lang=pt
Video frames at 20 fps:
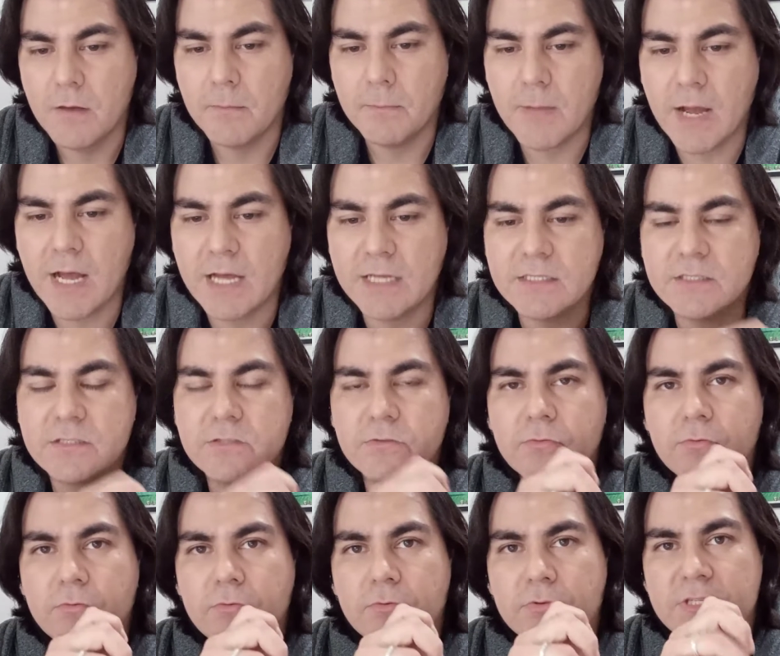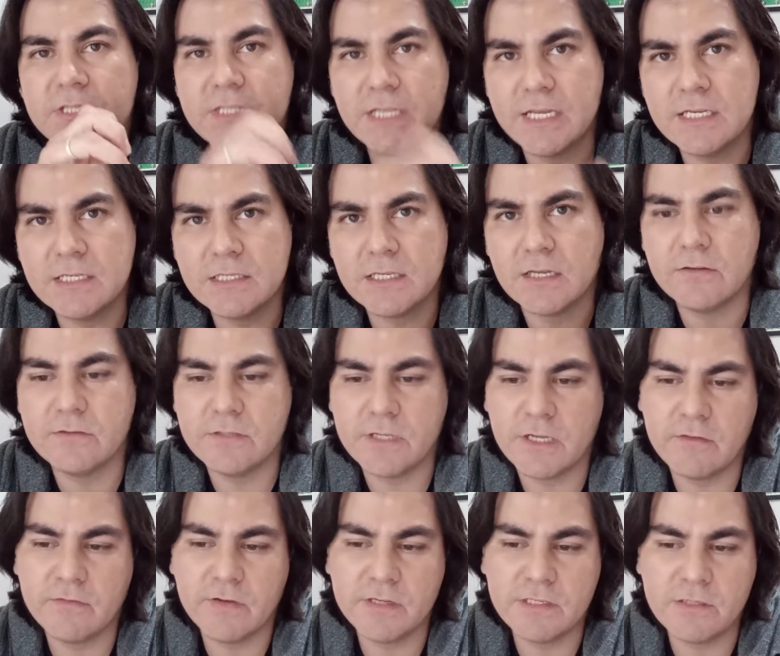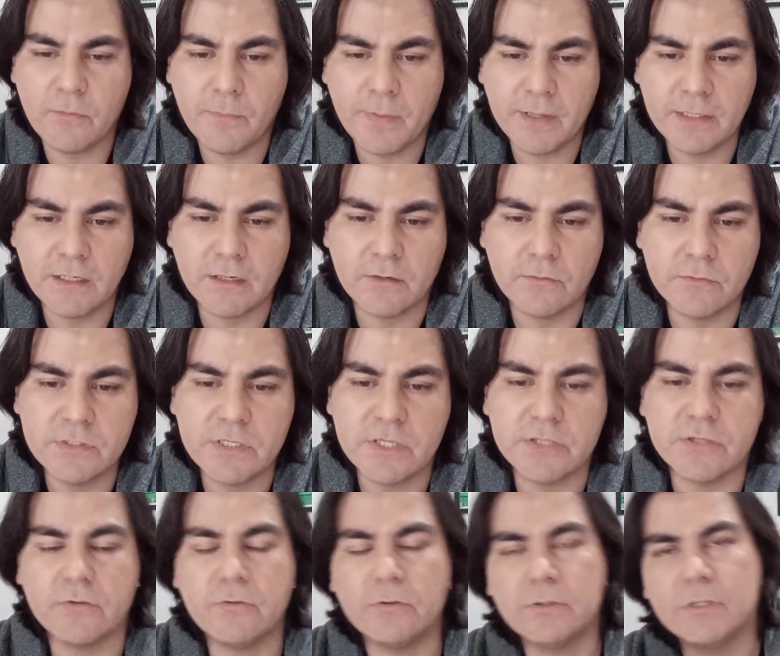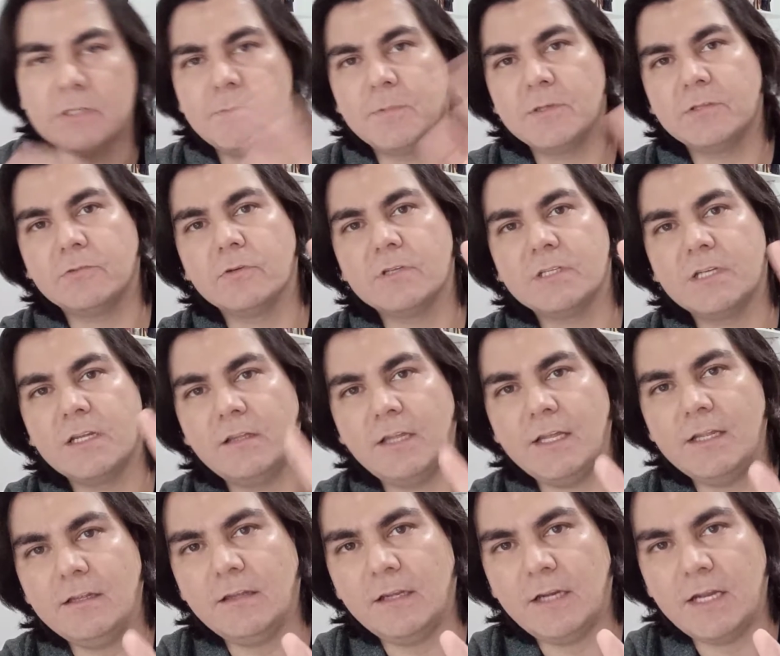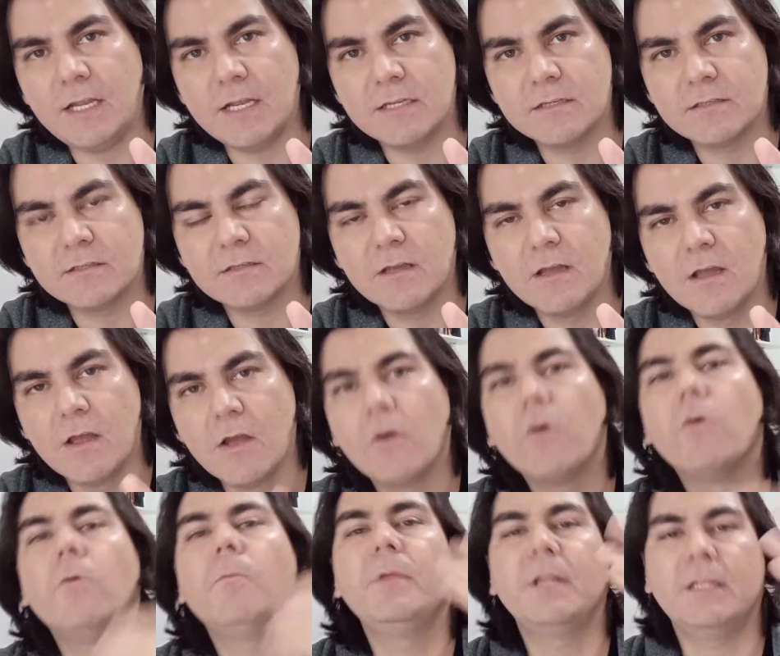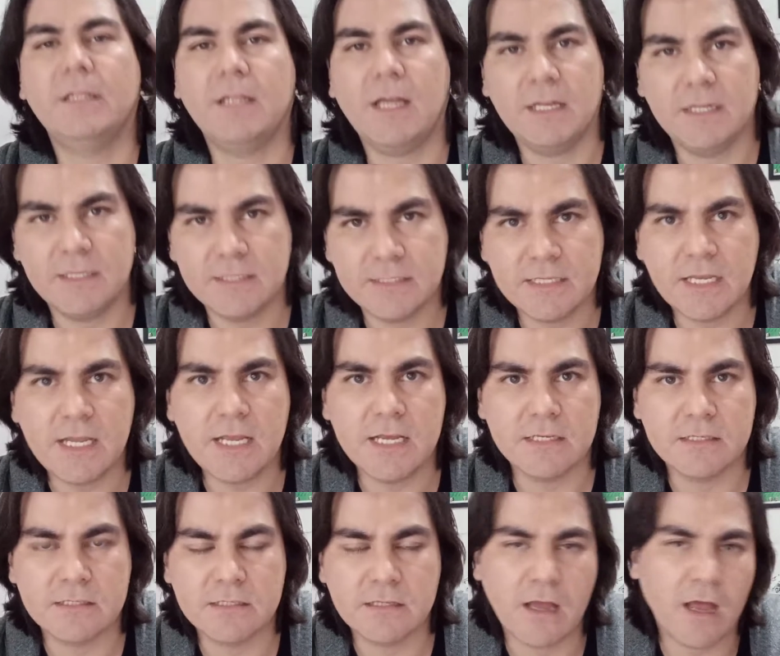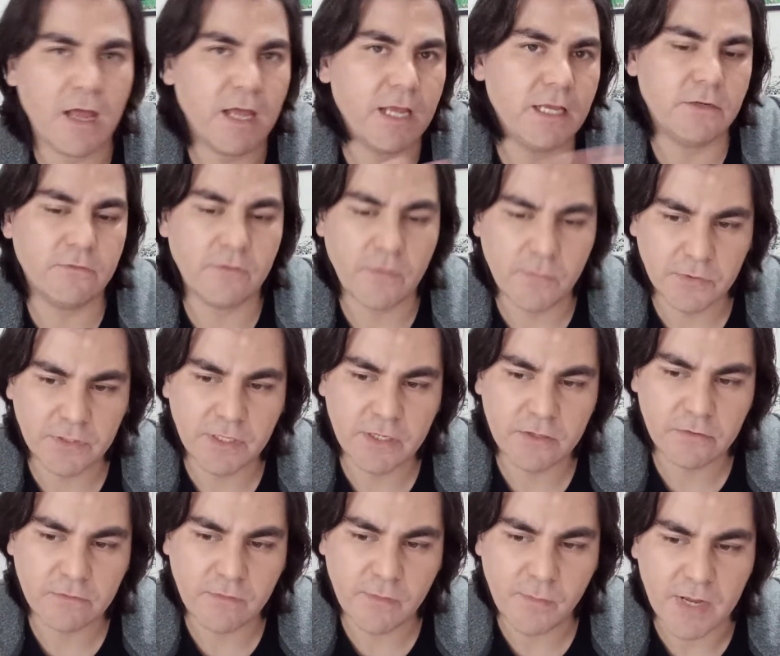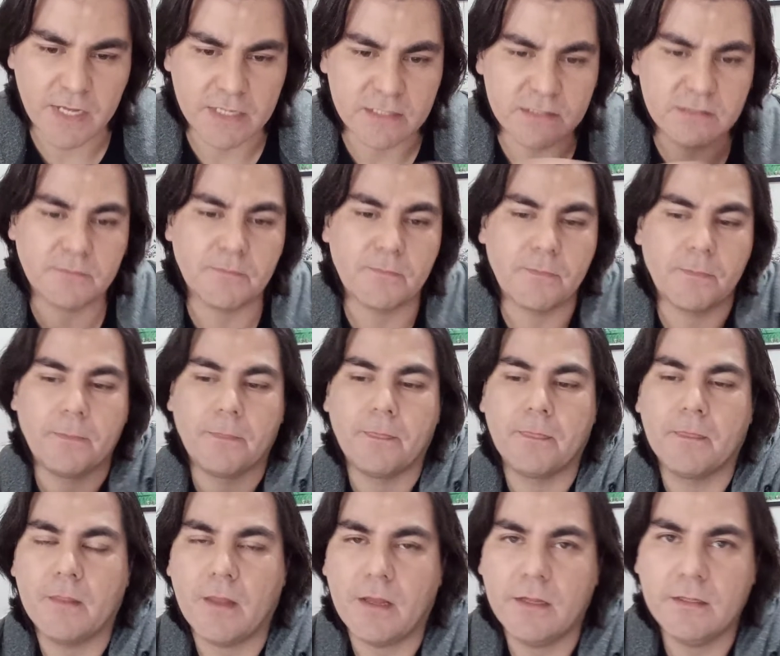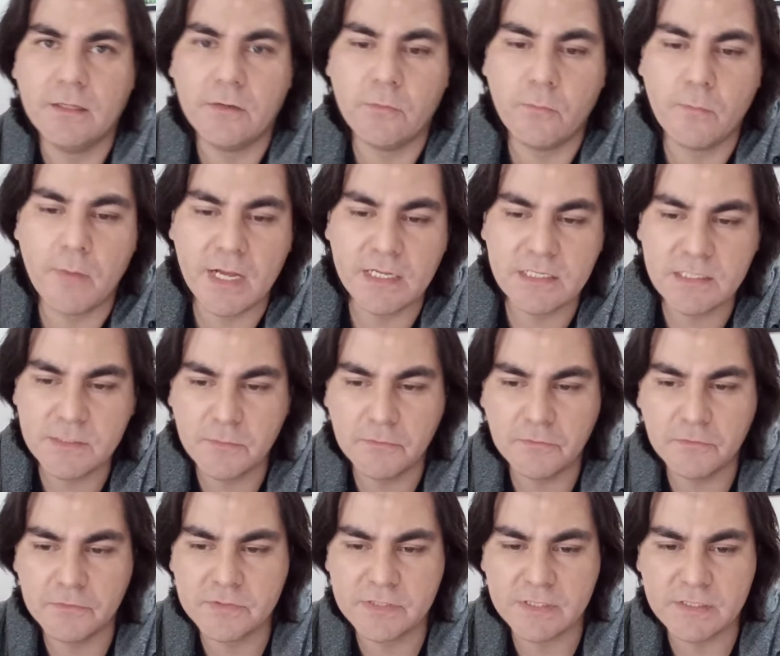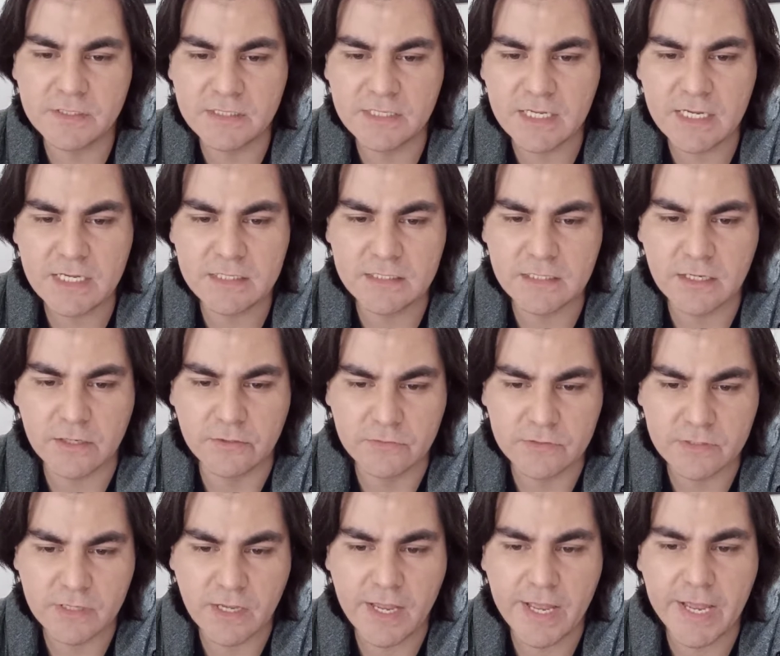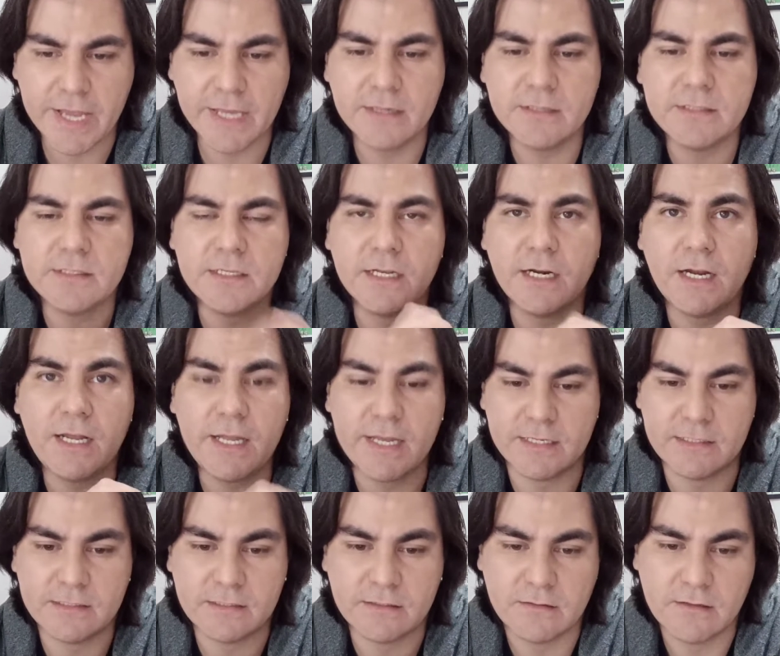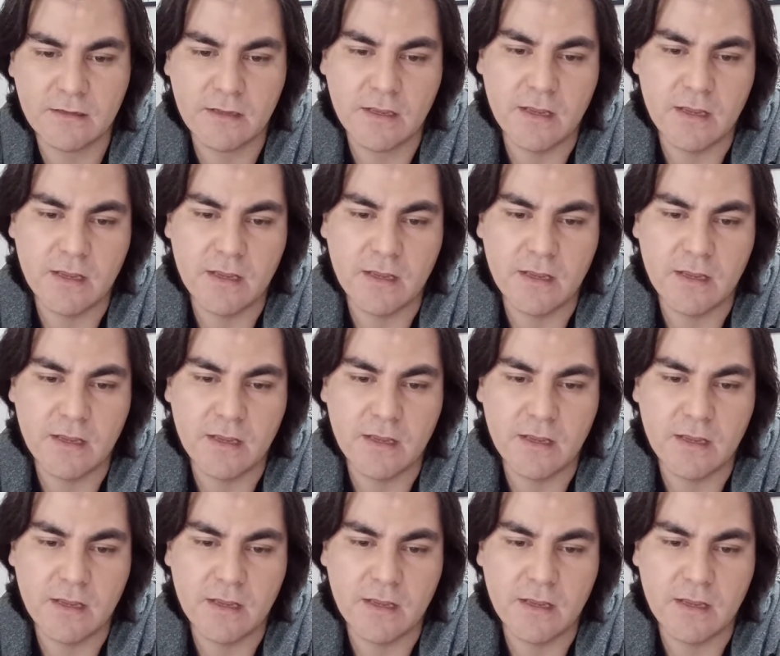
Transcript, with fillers: Mas os seis anos é que vai ser o padrão. Ou seja, quando as pessoas que têm três completarem seis, aí não vai poder renovar mais. Tá? Então, o máximo vão ser seis anos. A regra será essa.